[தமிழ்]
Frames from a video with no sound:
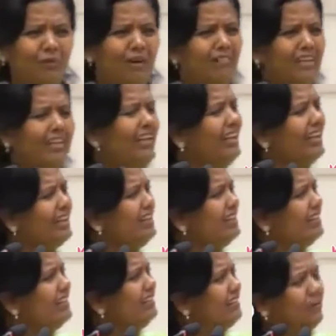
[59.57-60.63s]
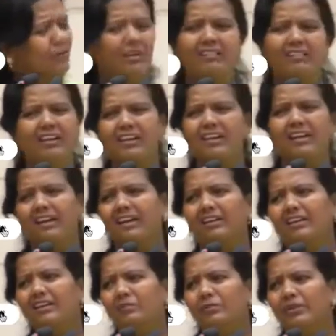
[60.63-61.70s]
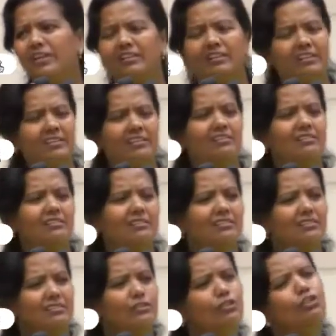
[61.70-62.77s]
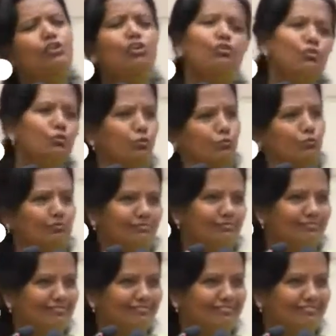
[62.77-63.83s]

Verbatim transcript: இவரை மாதிரி இல்ல இவரை மாதிரி எல்லாம் யாரும் இருக்க முடியாது இன்னொரு குரு